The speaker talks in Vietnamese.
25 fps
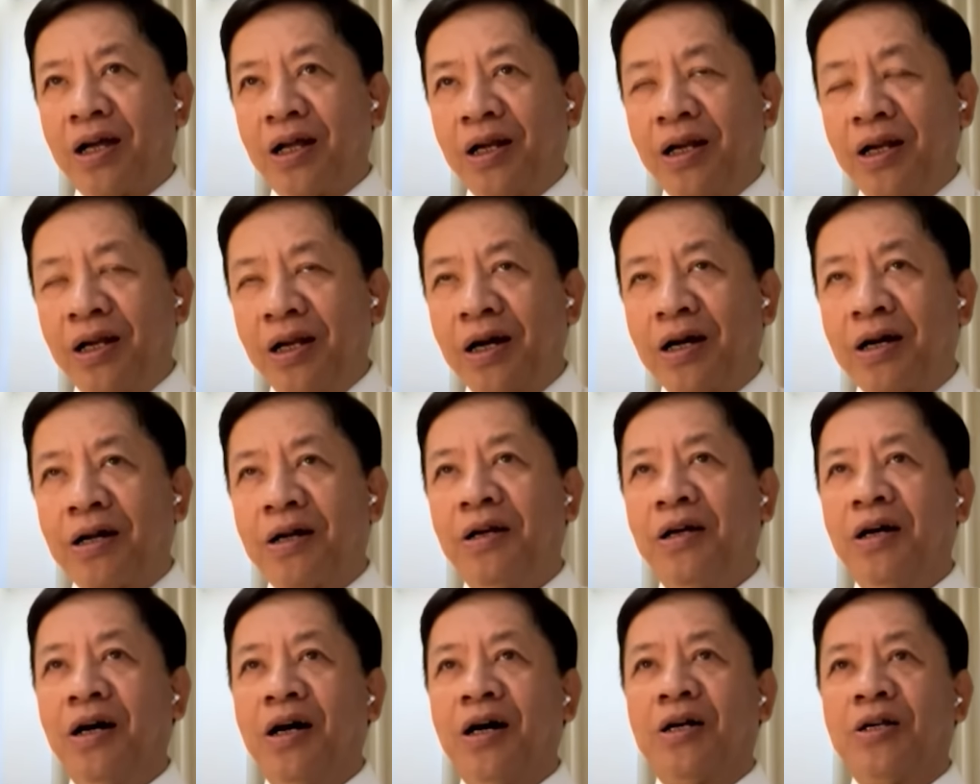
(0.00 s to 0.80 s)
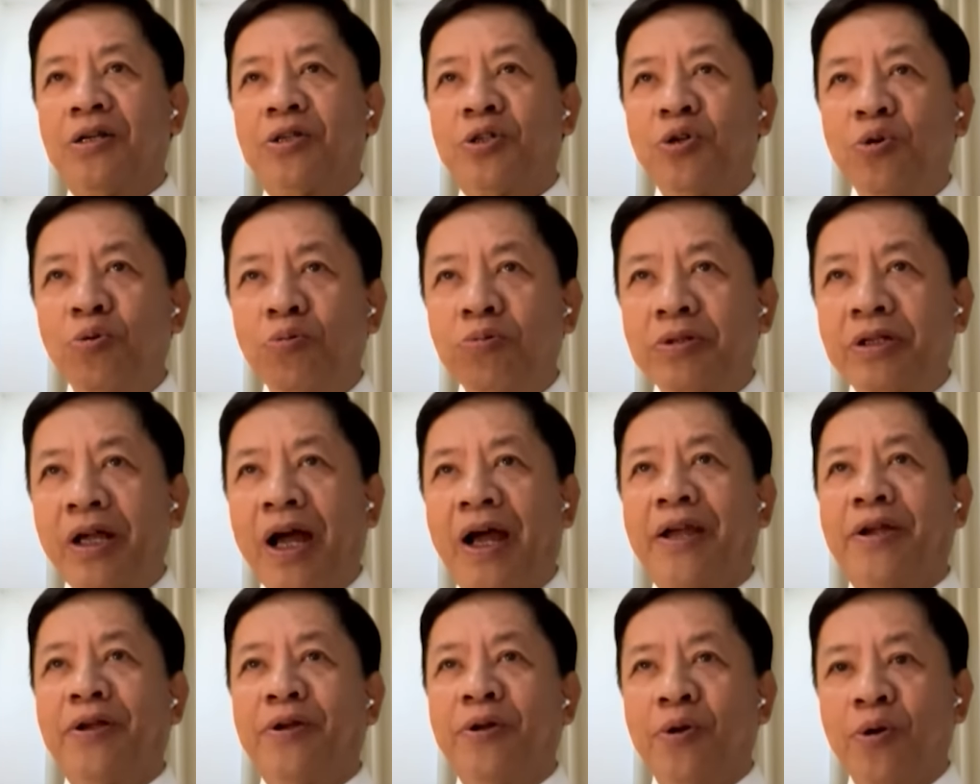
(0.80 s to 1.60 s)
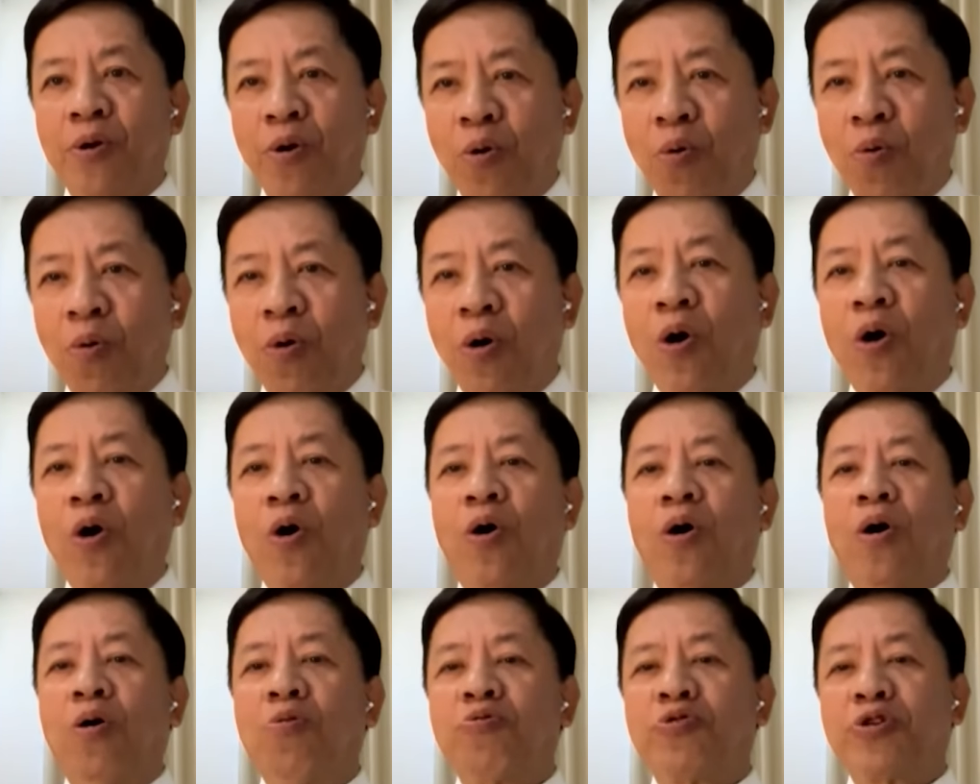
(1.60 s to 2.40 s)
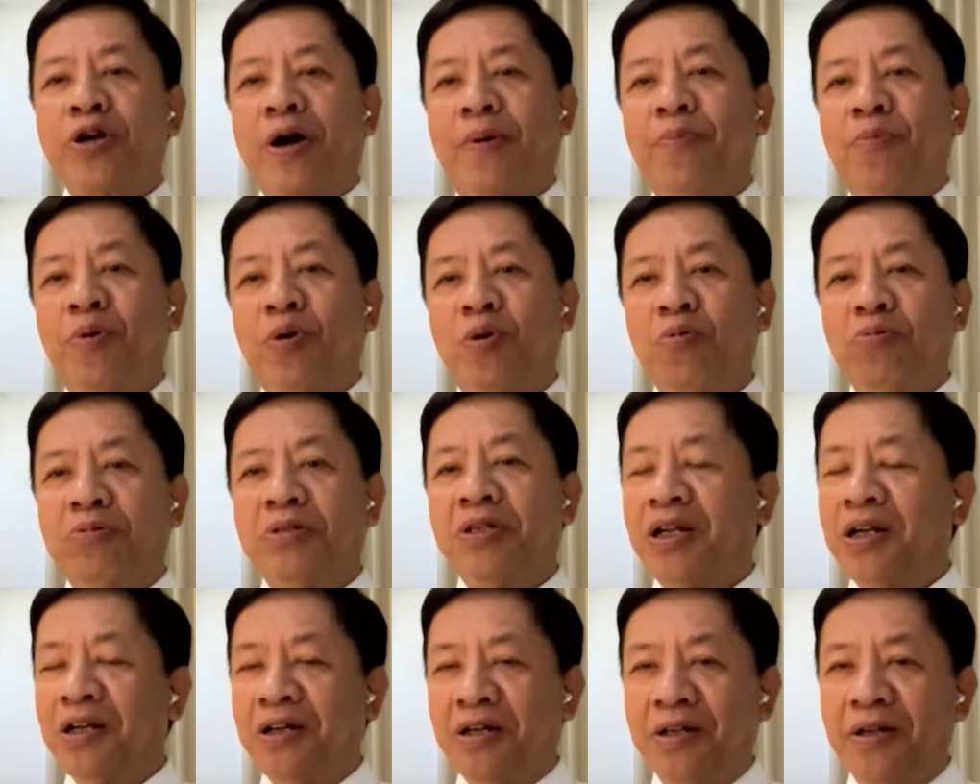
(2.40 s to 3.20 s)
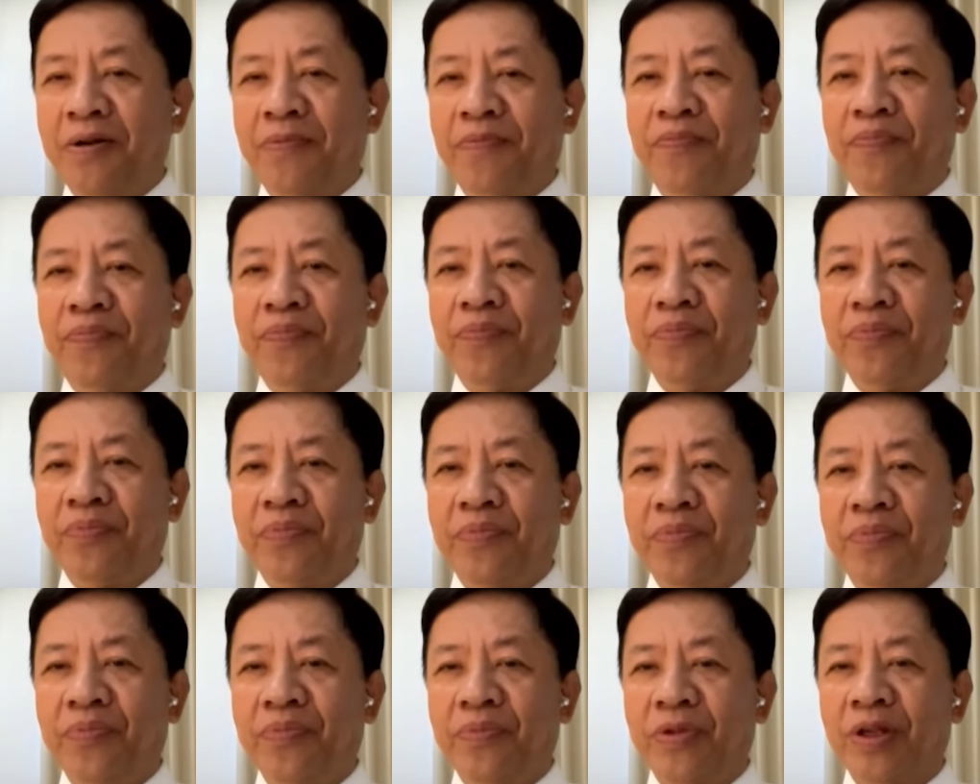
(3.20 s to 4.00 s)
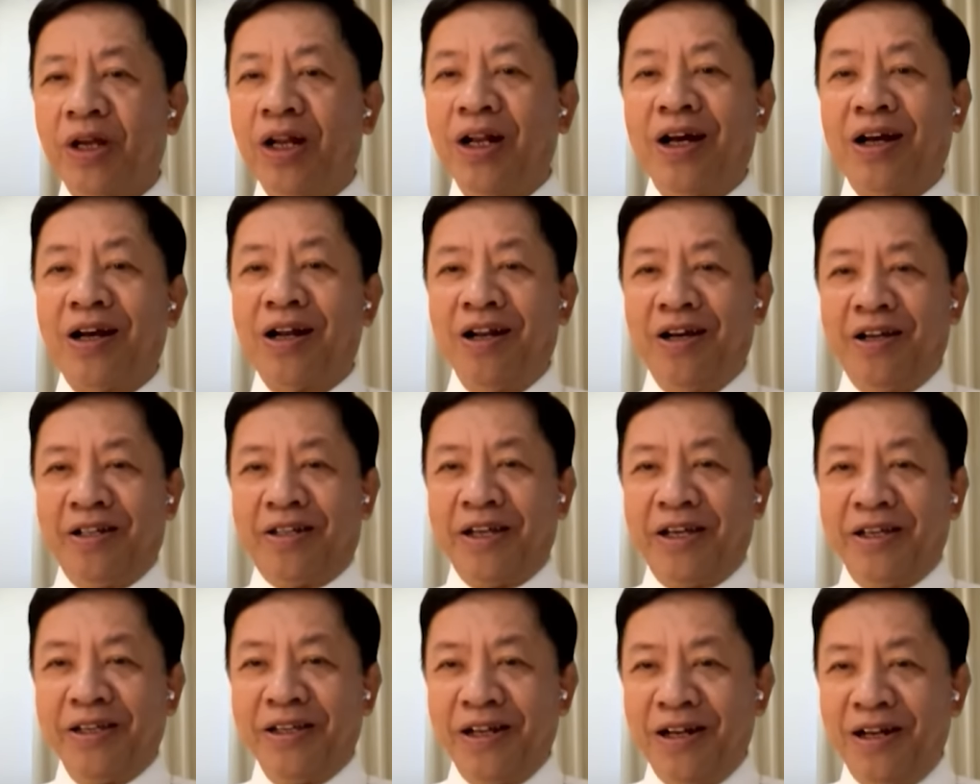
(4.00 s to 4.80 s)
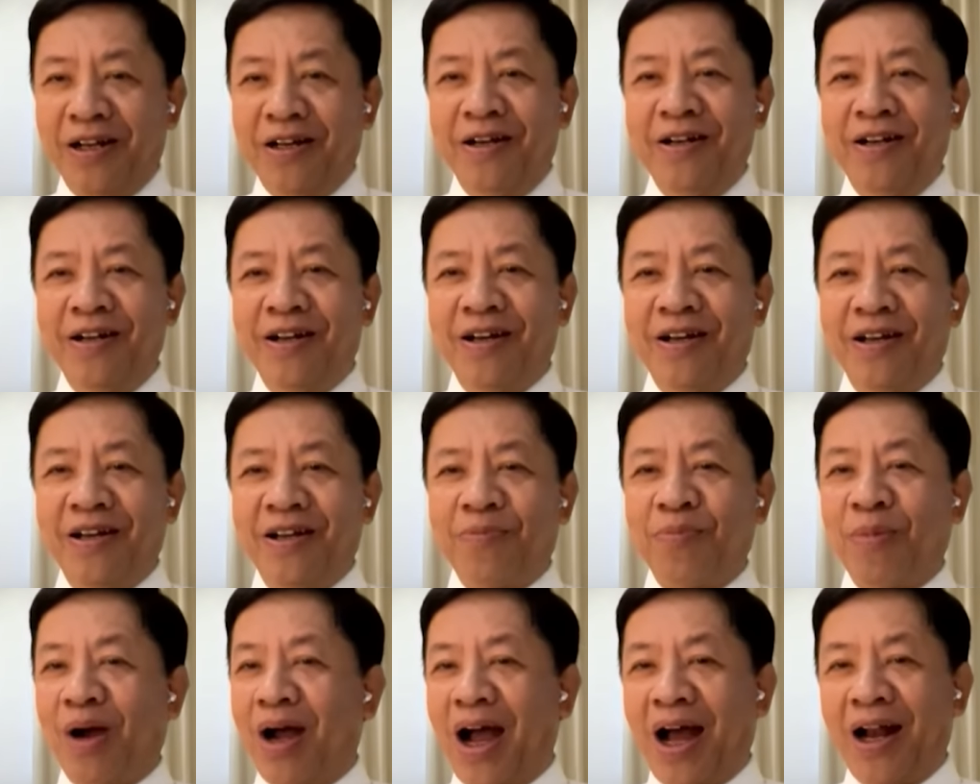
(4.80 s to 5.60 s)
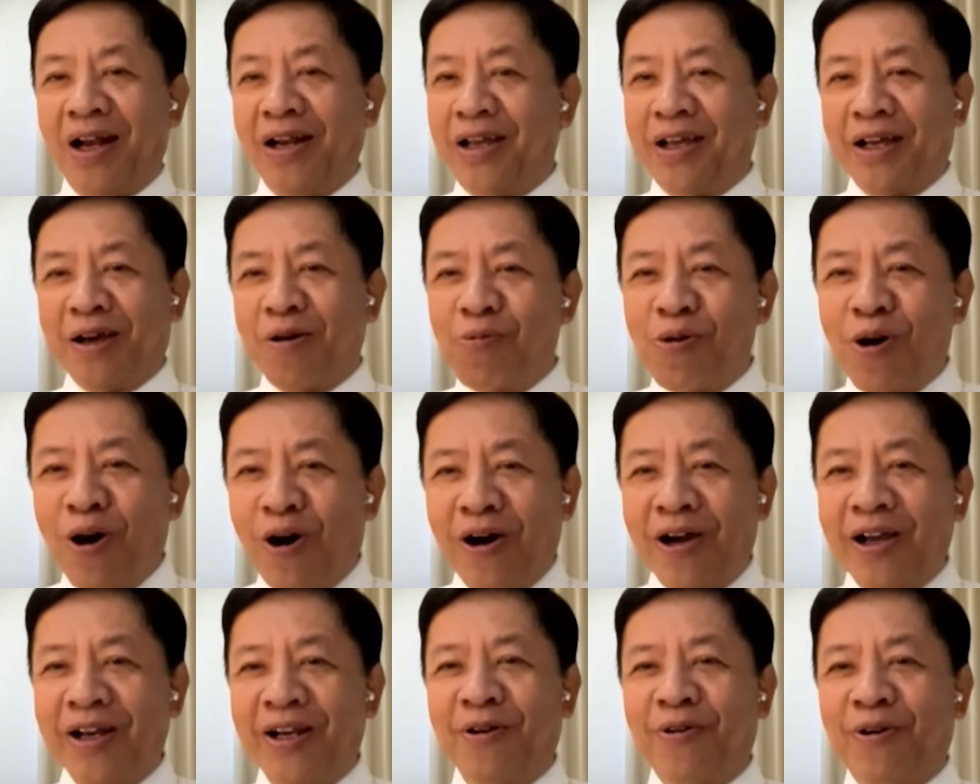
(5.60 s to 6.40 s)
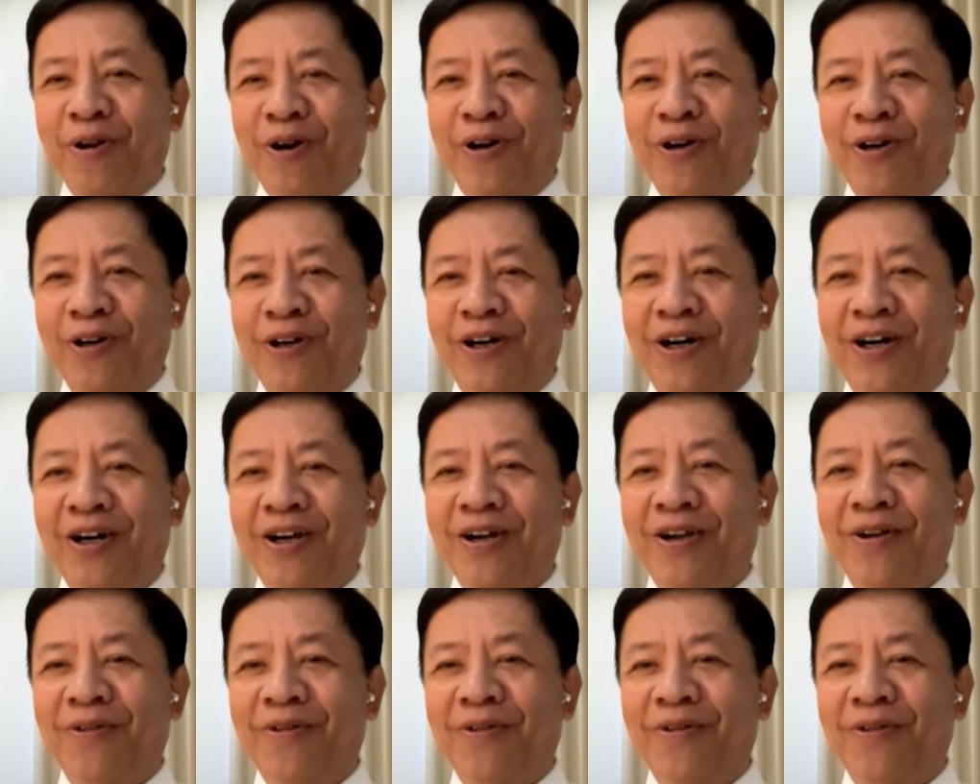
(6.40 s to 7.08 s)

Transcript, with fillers: lực lượng trung thành ủng hộ ông Trump cũng rất lớn đấy là lợi thế rất lớn bà Haley không có cái điều đó